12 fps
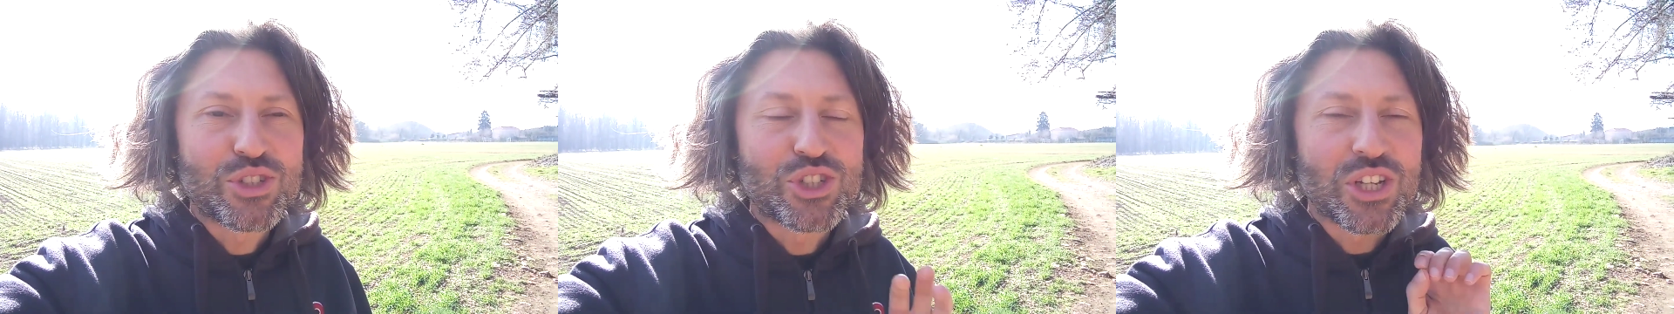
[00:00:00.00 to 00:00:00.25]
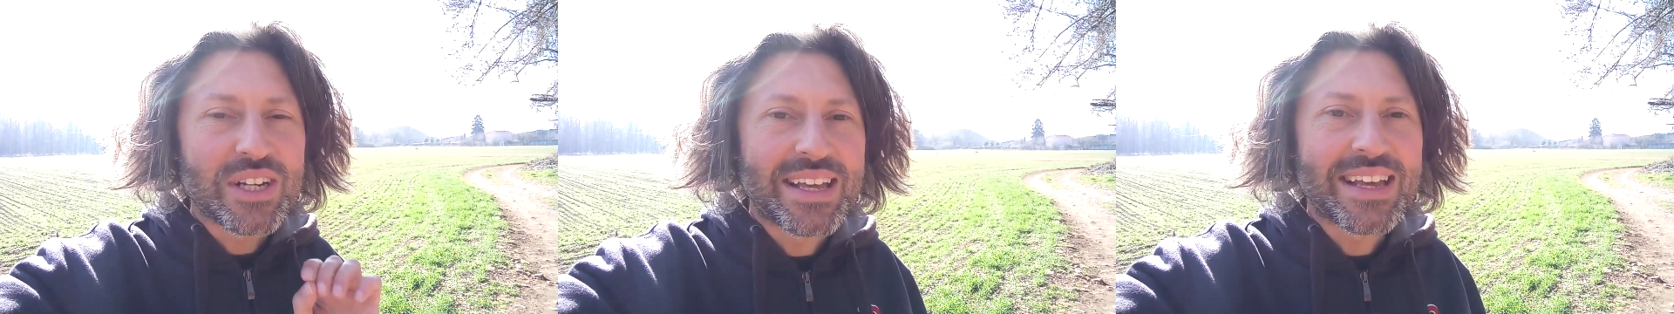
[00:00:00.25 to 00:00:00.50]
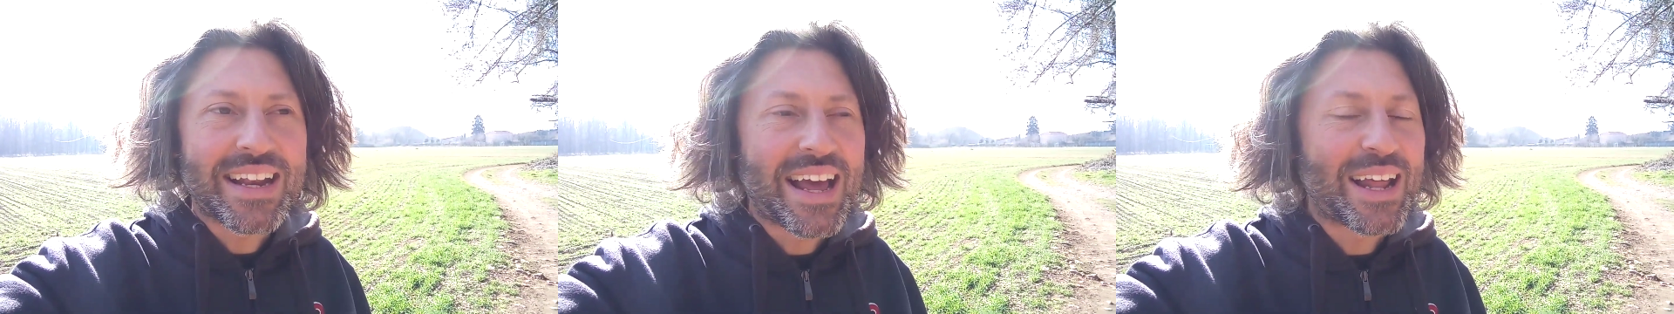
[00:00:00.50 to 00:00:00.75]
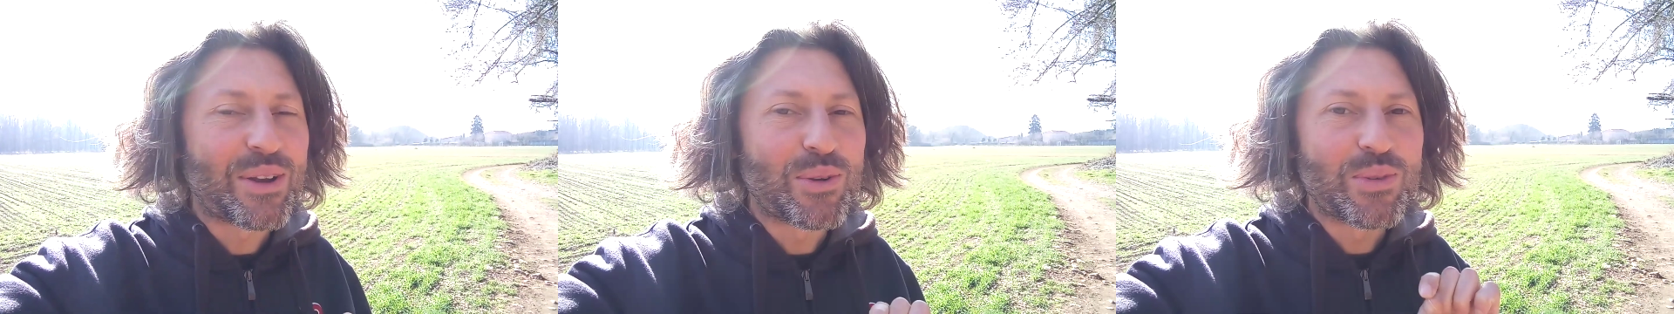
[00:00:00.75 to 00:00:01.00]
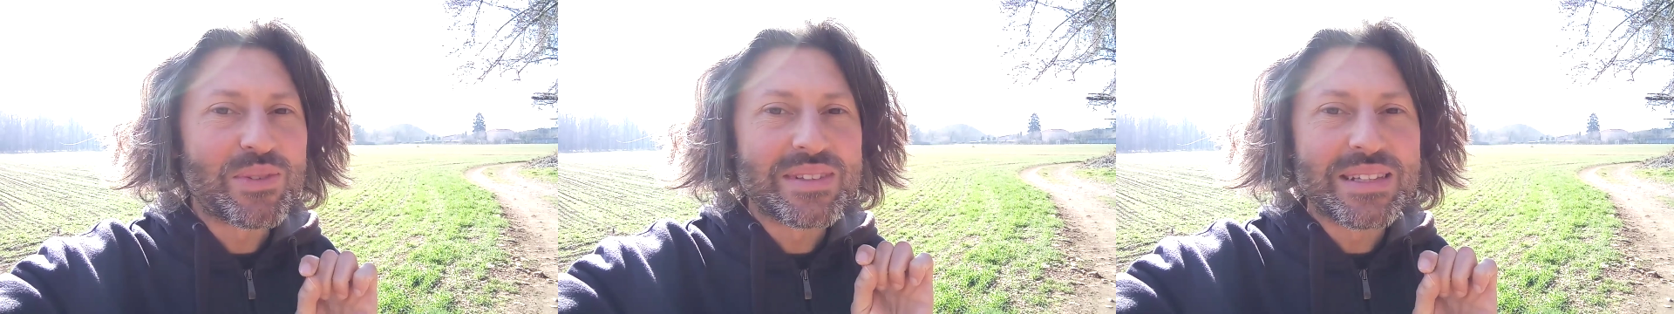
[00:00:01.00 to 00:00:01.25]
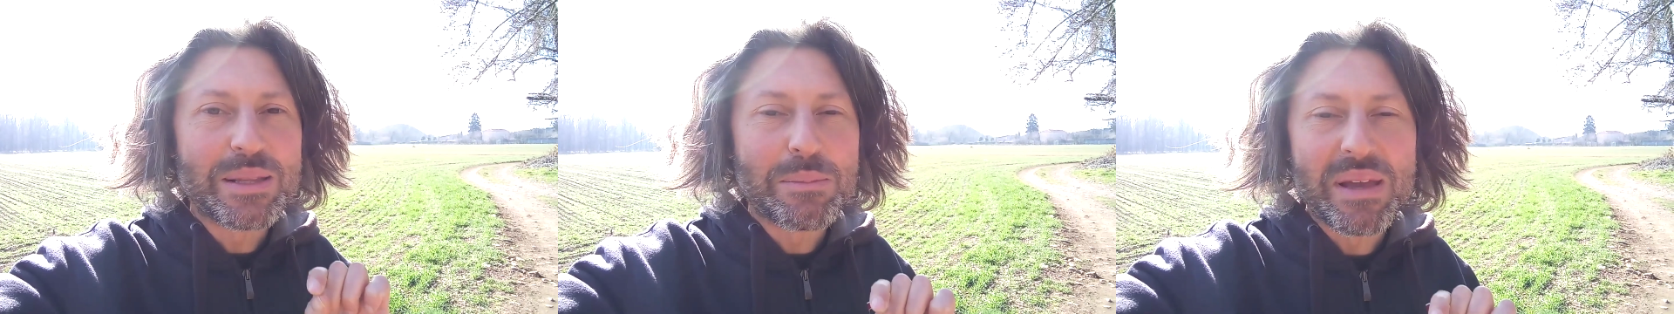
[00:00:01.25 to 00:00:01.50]
cercheranno
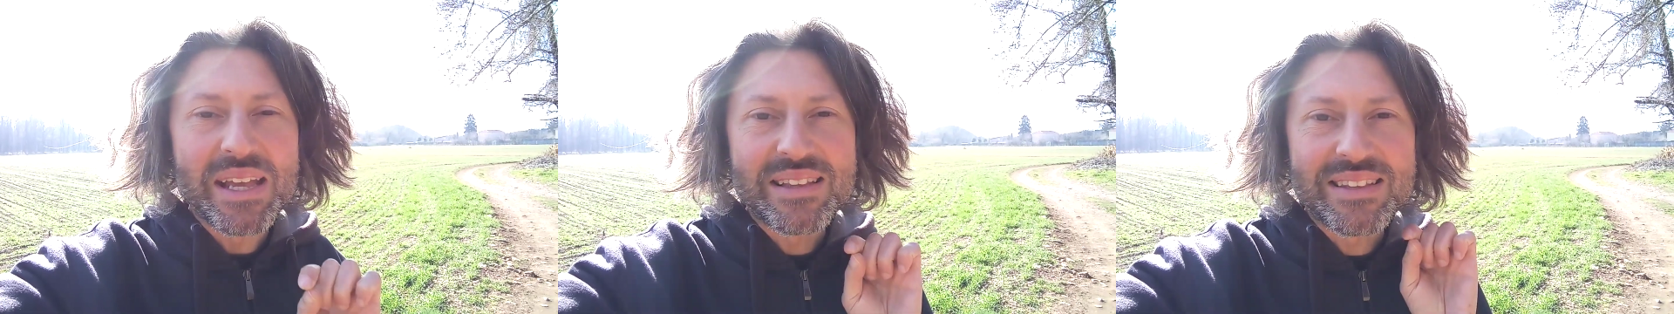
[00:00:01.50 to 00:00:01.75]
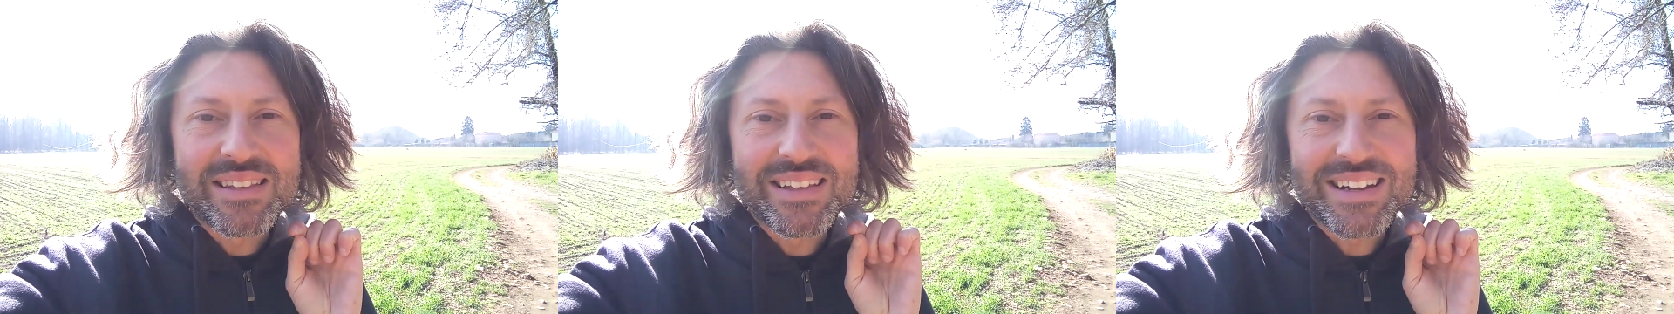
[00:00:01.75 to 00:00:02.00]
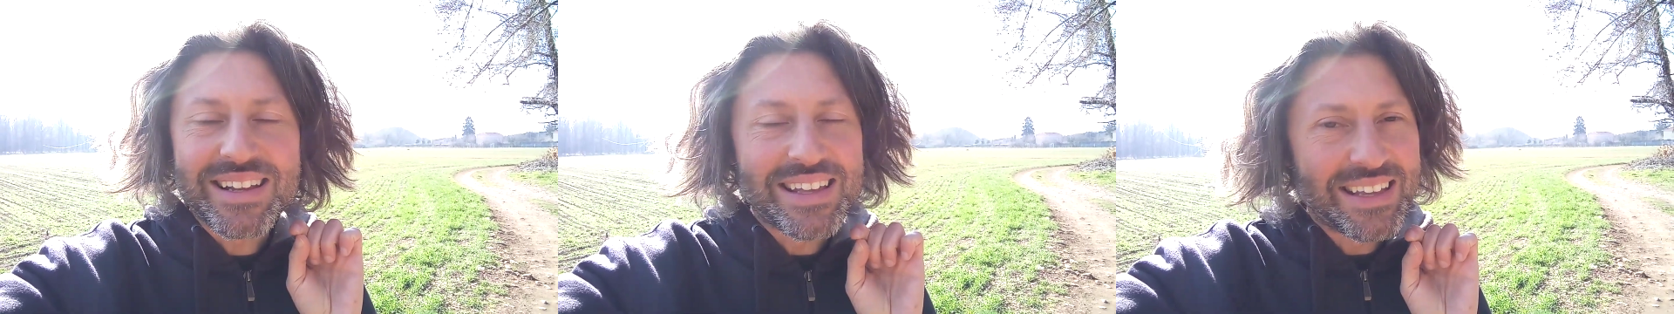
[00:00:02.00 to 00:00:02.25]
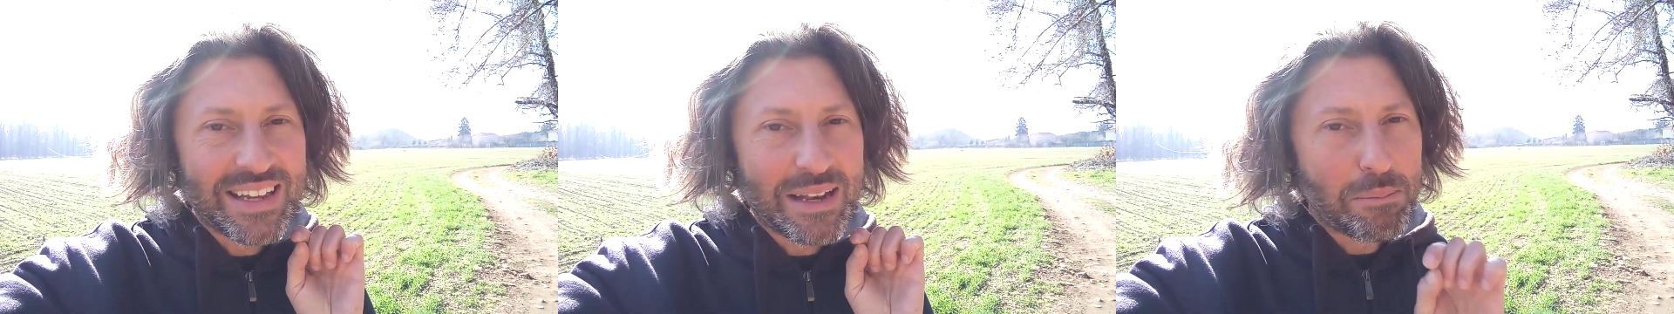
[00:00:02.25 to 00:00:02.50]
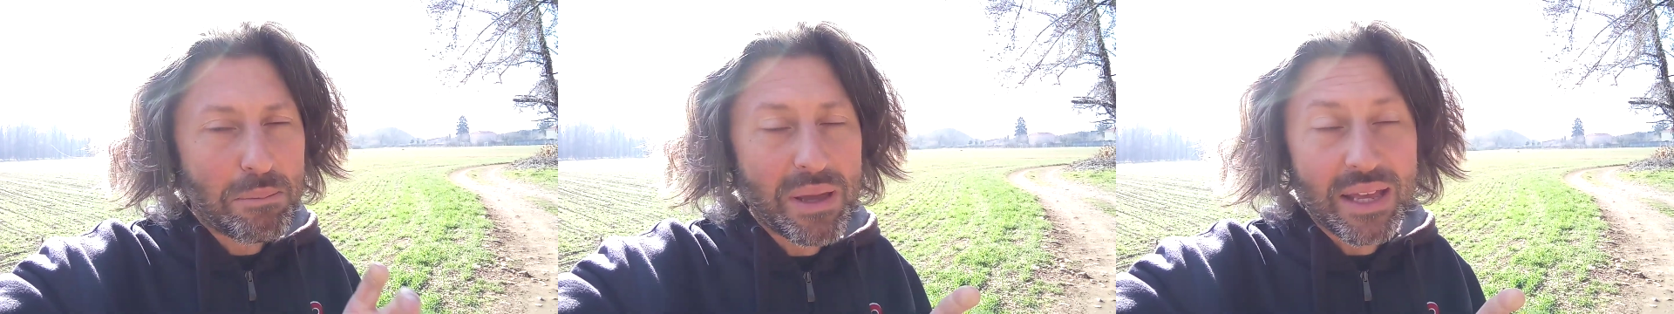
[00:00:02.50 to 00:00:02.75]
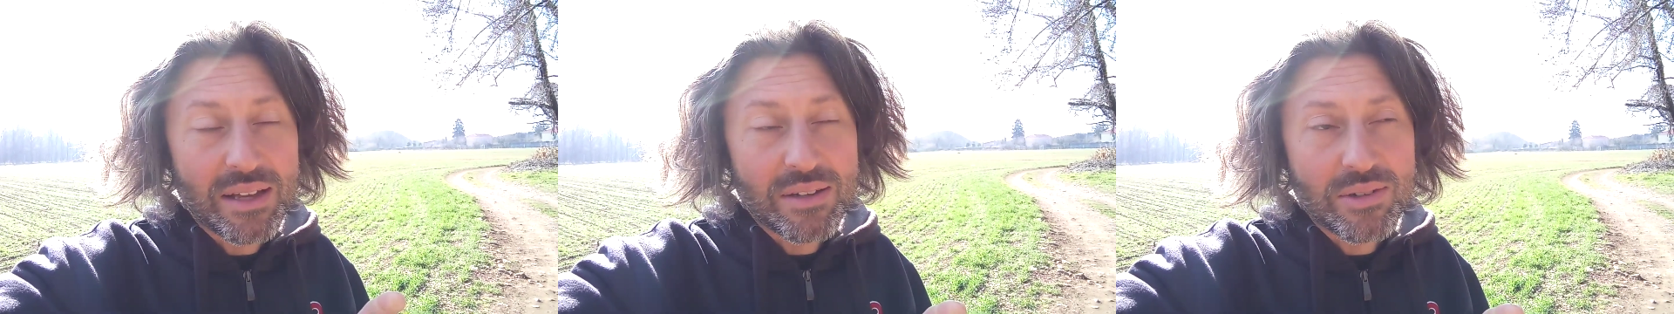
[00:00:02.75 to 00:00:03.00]
di mettere il
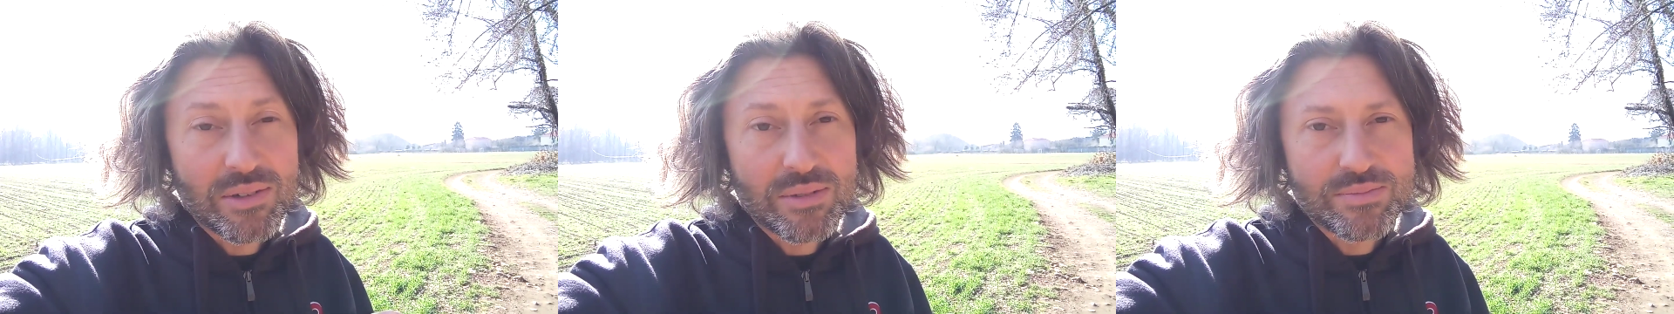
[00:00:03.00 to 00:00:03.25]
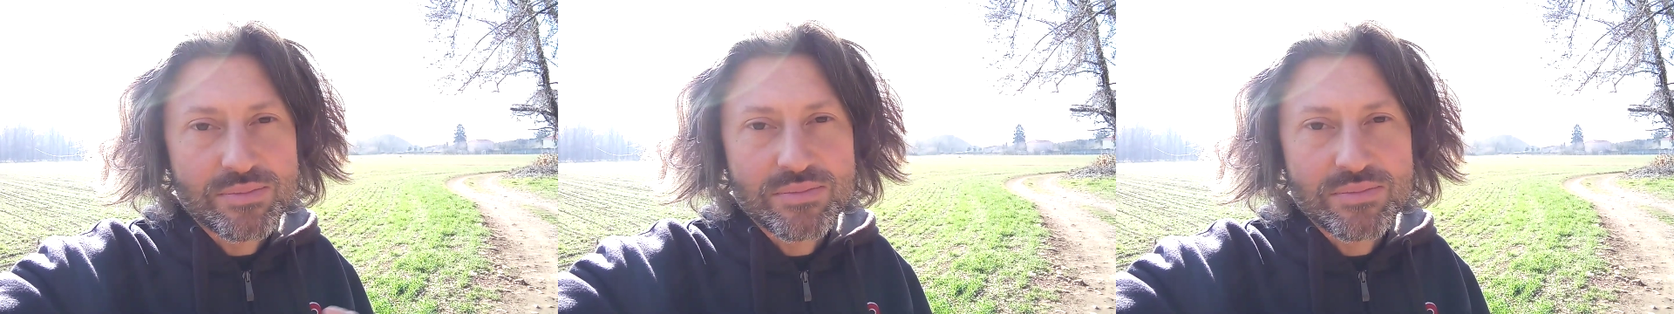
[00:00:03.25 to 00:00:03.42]
becco.